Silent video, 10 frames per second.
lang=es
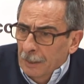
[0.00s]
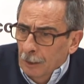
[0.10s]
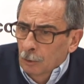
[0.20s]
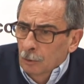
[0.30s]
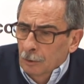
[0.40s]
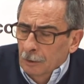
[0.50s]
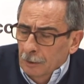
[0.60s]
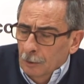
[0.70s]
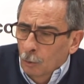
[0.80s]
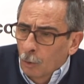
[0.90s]
pero
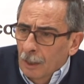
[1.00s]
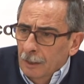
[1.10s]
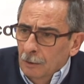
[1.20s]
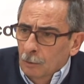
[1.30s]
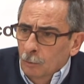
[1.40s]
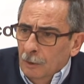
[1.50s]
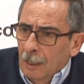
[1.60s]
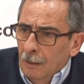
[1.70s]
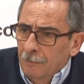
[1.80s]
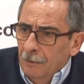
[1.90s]
eh, no hay
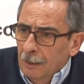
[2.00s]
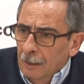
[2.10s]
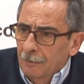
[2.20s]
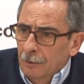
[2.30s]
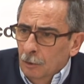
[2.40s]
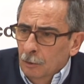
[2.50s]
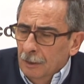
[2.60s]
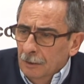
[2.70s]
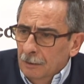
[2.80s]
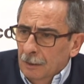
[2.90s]
una
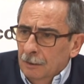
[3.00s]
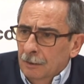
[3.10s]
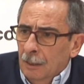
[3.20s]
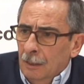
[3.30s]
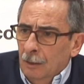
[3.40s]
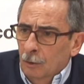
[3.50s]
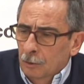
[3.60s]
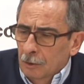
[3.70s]
afiliación intensa en